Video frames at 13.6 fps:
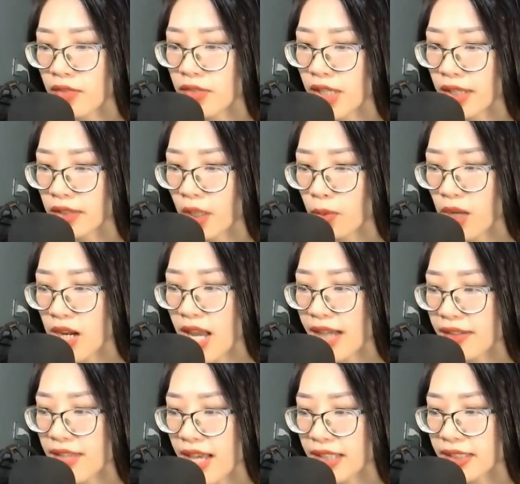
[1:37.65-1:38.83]
Dị tộc có
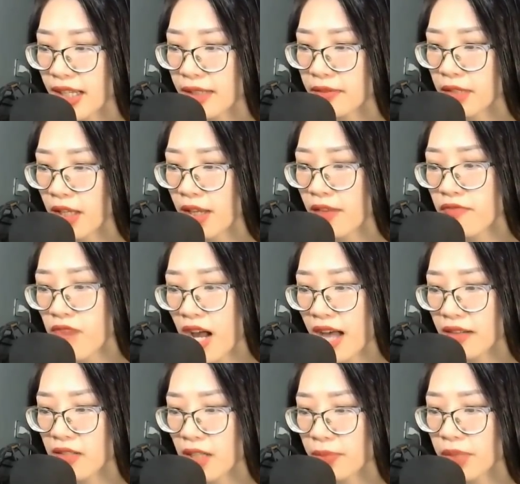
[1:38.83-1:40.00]
làn da xanh và
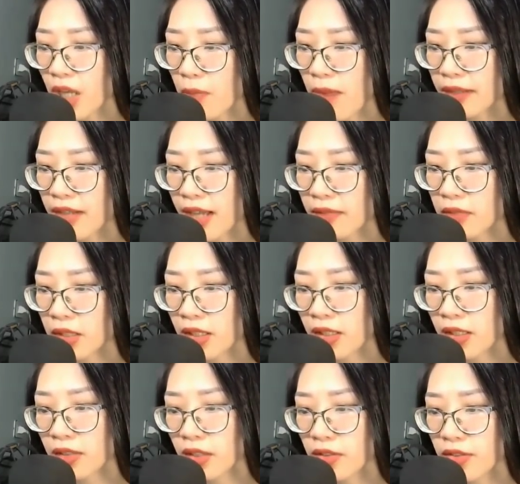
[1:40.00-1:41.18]
hàng lập theo bản năng,
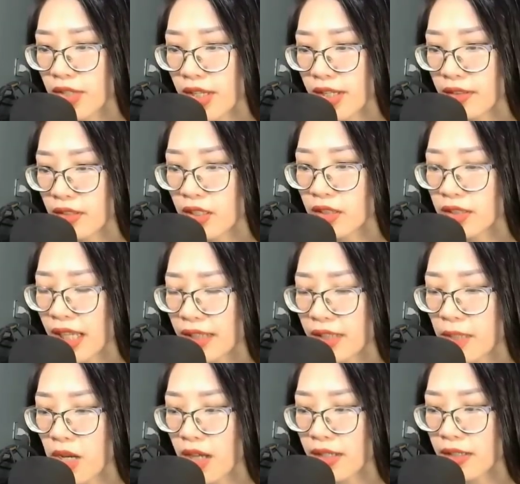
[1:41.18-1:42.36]
tự nhiên đưa tay
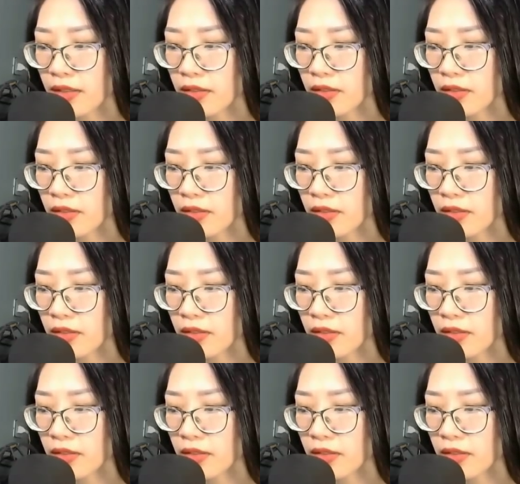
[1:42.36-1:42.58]
tiếp lấy.